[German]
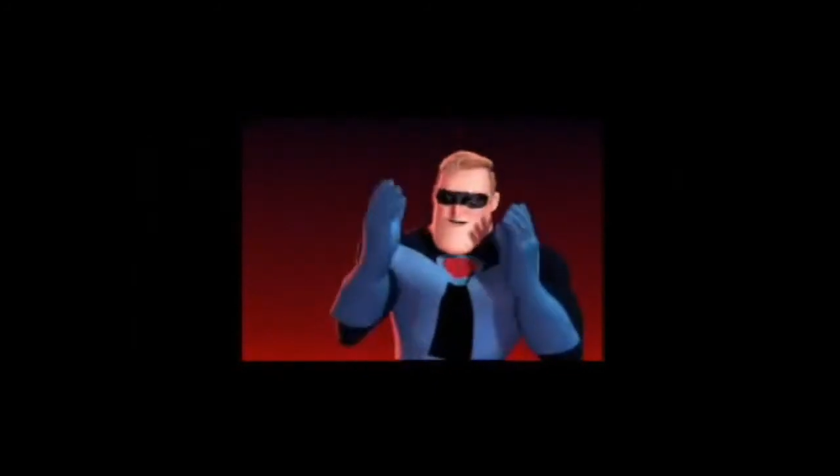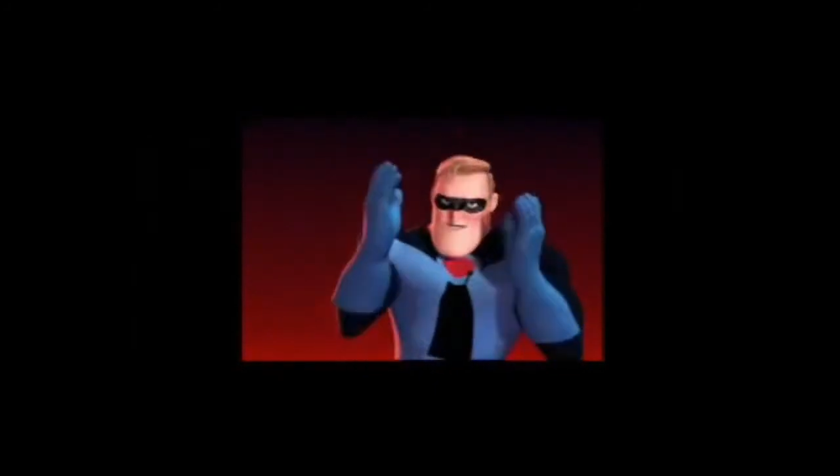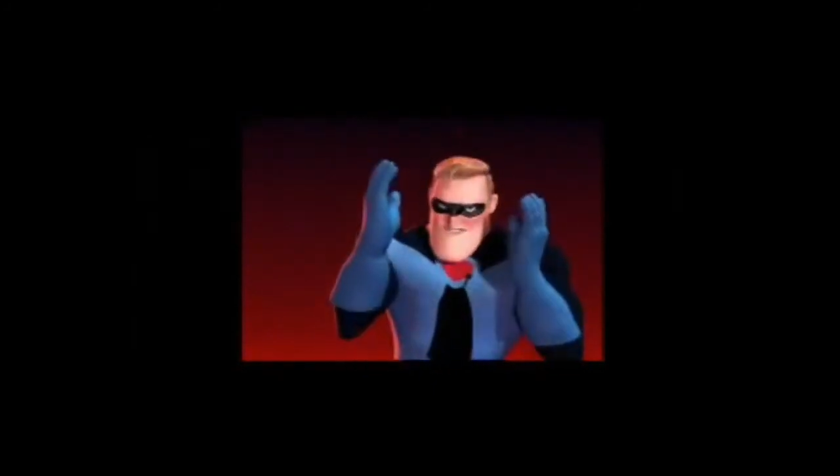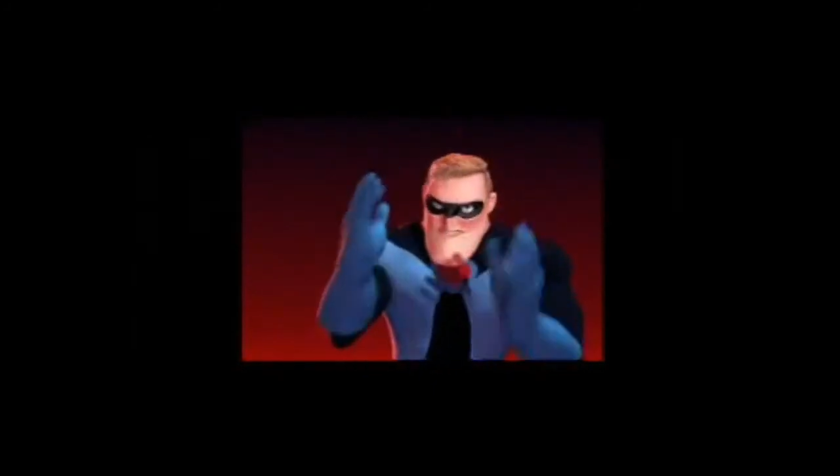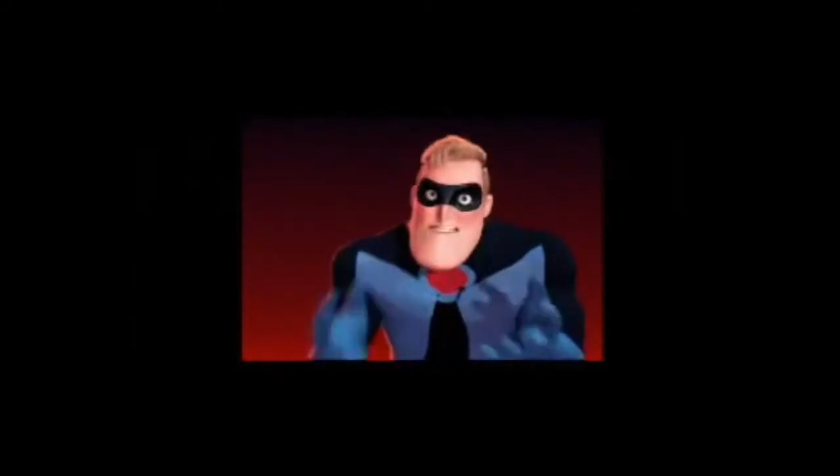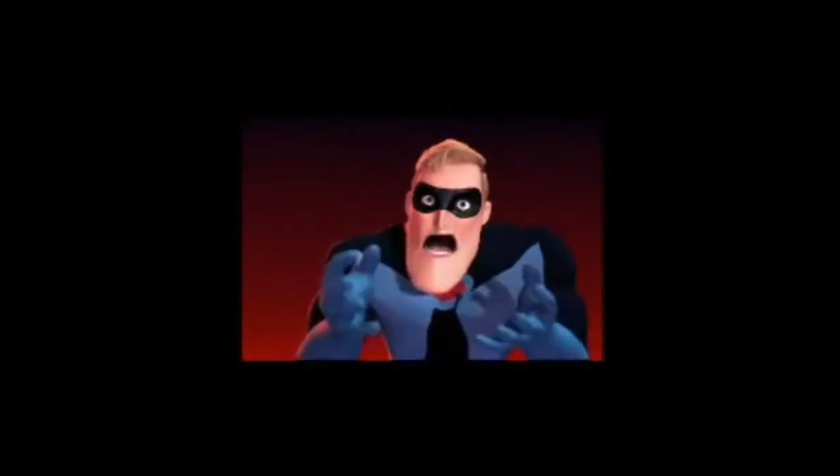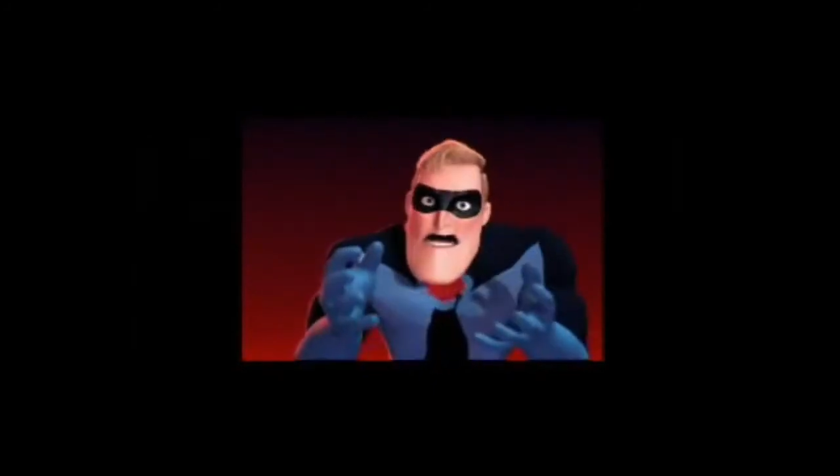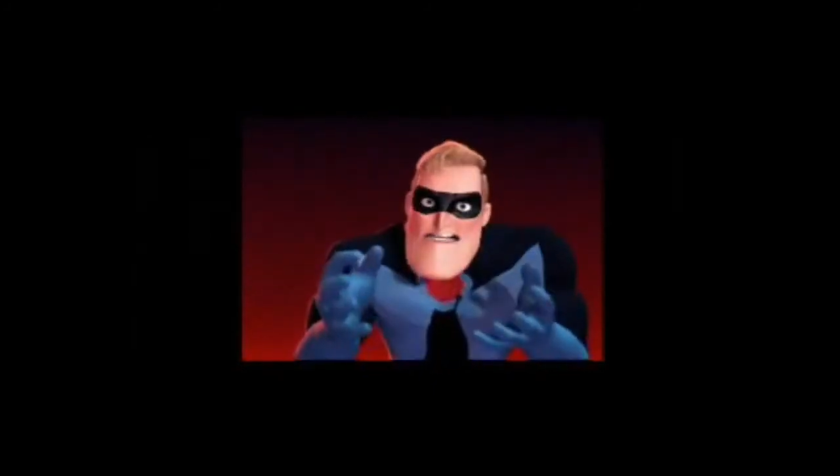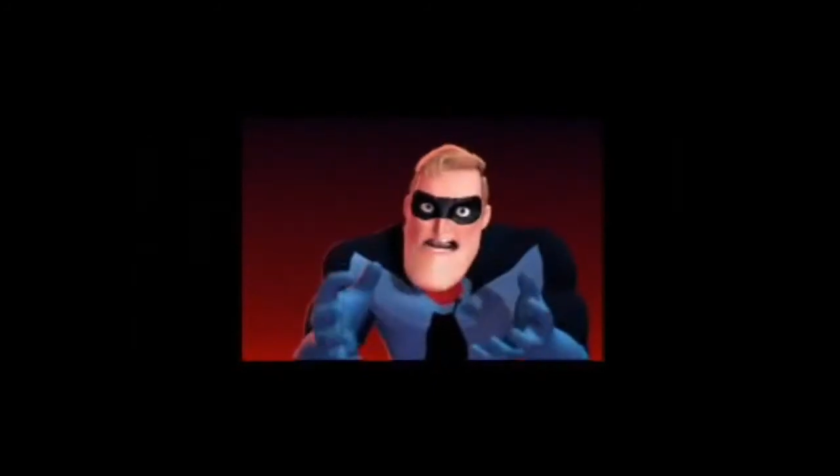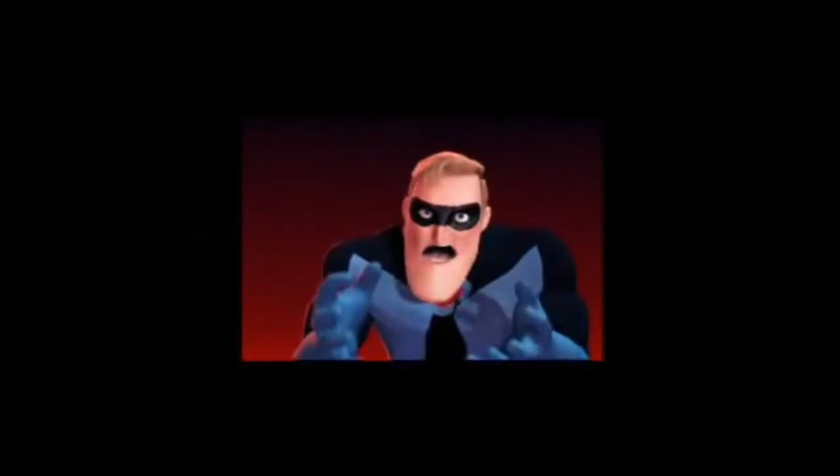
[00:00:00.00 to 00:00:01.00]
Cocktails,
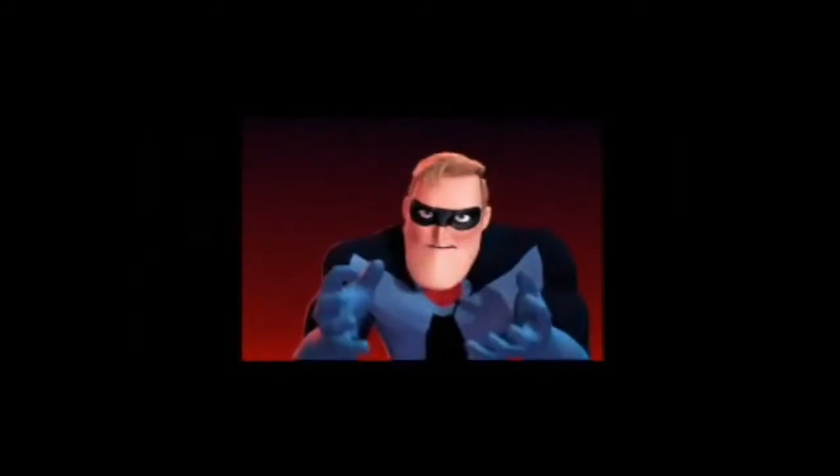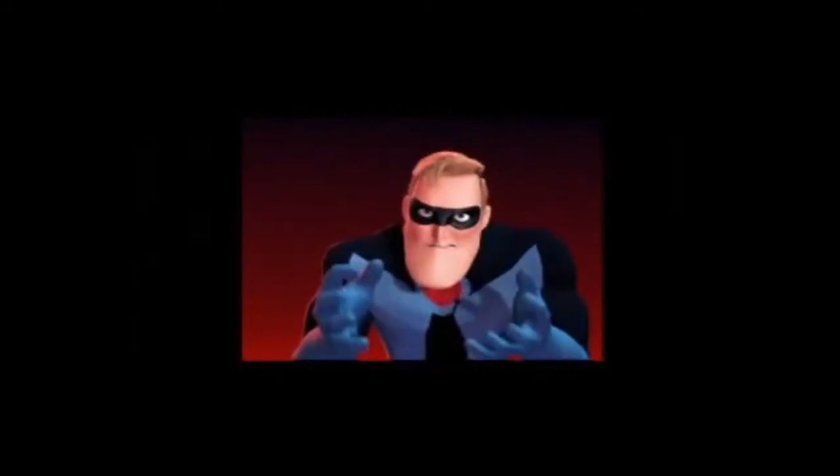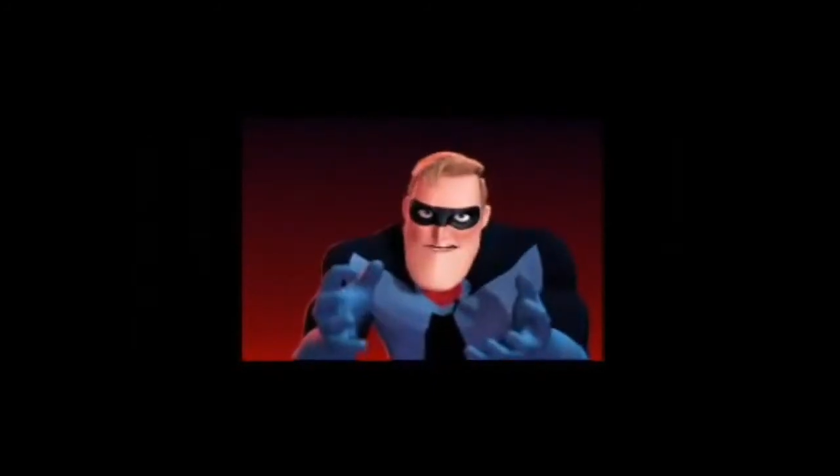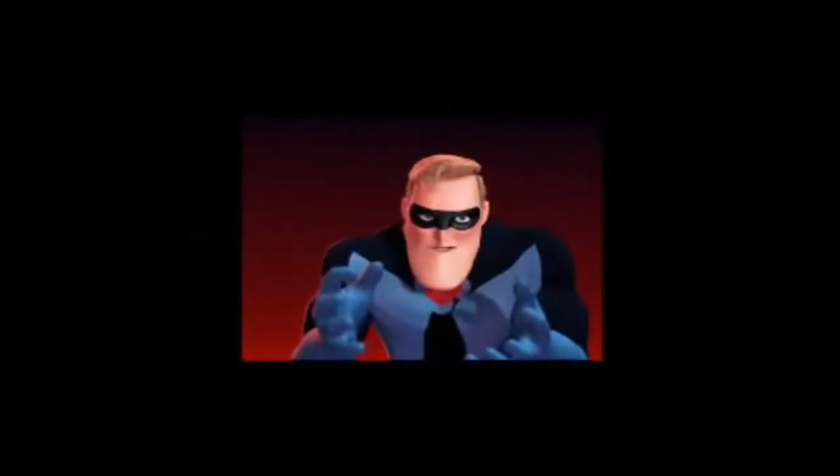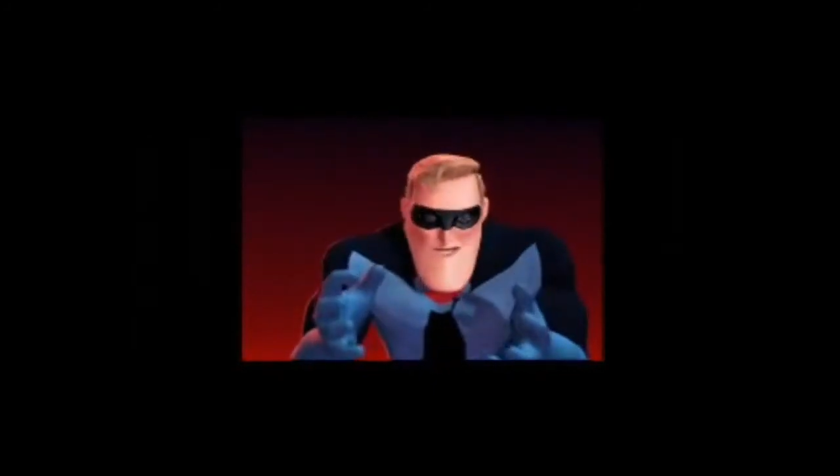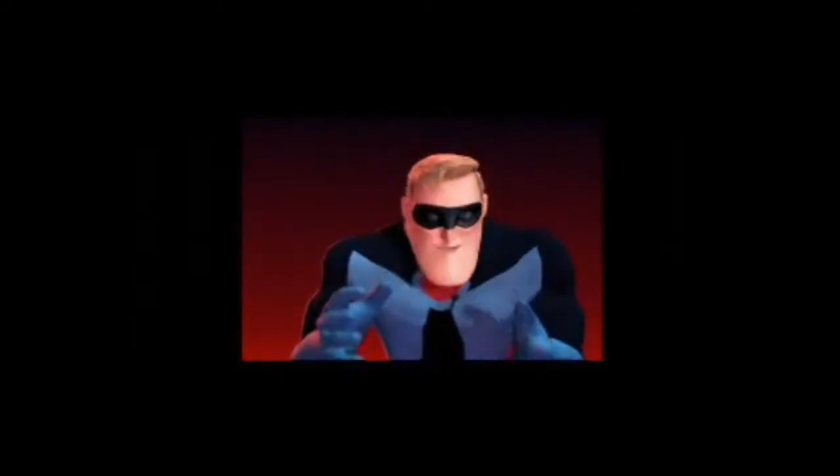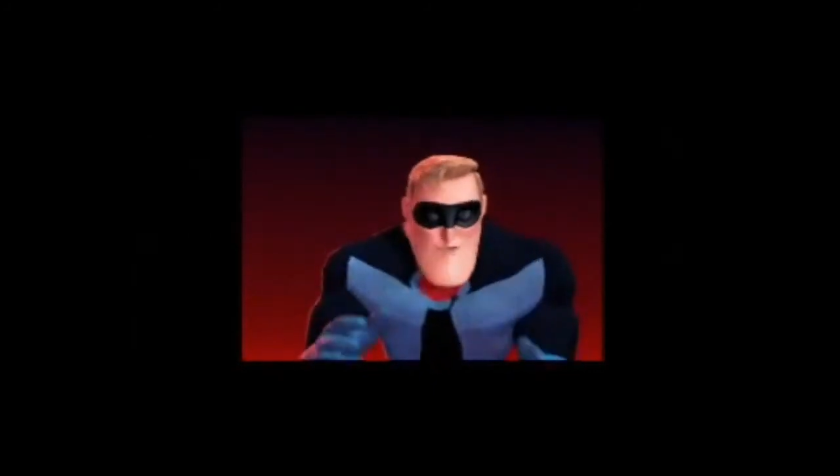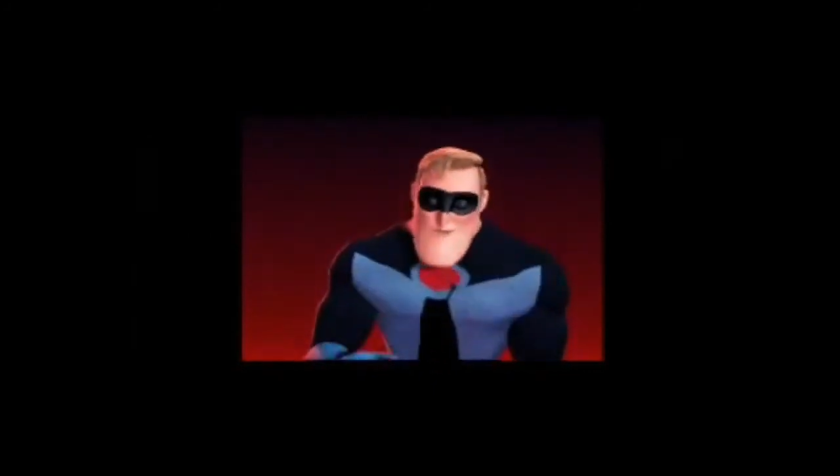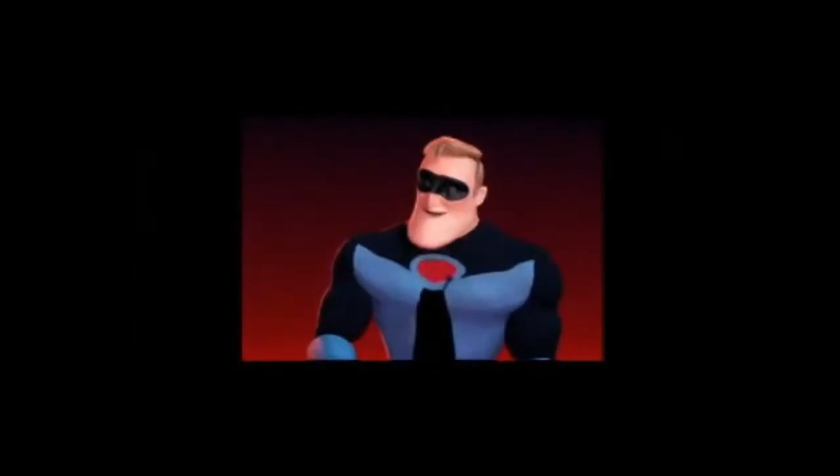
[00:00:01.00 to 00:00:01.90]
Arschbomben.